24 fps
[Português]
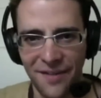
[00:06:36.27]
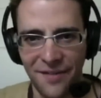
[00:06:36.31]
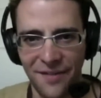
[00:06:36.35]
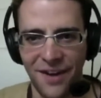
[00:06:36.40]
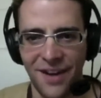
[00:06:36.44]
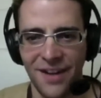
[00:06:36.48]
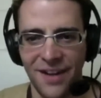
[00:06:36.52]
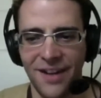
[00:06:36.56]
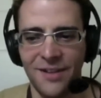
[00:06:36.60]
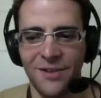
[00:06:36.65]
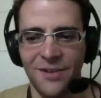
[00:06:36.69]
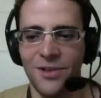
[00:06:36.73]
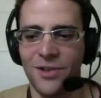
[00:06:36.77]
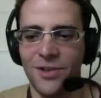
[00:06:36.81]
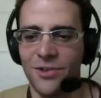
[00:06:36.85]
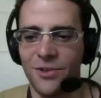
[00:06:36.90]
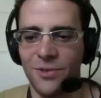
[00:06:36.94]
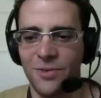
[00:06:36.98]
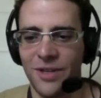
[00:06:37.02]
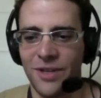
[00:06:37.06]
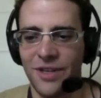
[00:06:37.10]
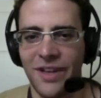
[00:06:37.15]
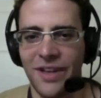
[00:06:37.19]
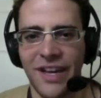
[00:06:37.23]
falando
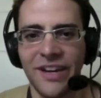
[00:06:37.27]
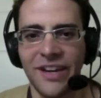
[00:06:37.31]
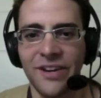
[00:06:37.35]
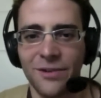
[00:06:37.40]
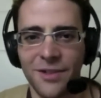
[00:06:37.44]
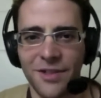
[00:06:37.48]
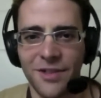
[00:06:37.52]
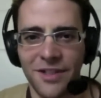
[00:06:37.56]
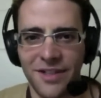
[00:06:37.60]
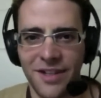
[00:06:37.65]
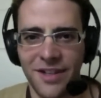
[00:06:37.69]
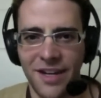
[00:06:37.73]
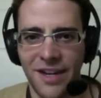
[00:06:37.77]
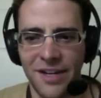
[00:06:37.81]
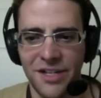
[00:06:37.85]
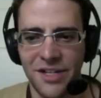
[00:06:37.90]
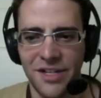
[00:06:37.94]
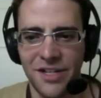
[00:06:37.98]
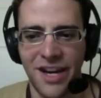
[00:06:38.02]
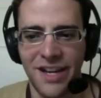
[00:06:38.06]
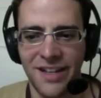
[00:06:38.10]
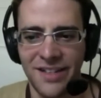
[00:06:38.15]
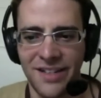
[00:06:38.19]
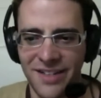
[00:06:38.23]
sobre negros e
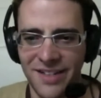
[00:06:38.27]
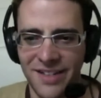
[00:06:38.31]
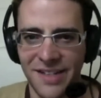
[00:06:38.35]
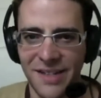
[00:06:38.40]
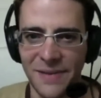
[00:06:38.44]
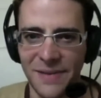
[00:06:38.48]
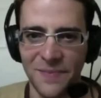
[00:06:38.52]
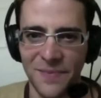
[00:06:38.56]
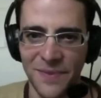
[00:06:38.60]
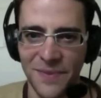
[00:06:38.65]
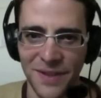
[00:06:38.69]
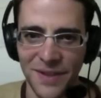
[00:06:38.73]
inteligência.